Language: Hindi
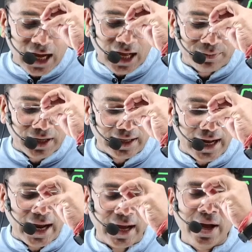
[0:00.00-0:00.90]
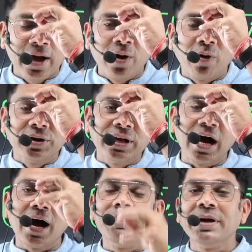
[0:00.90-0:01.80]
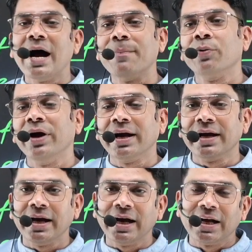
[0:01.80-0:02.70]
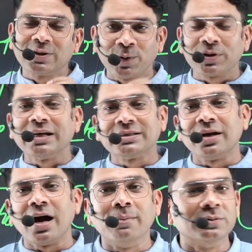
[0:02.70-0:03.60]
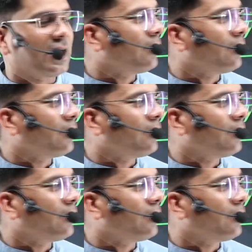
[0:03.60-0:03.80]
में रखना है और यहाँ भी आपको एक छोटा सा नाम जो है वो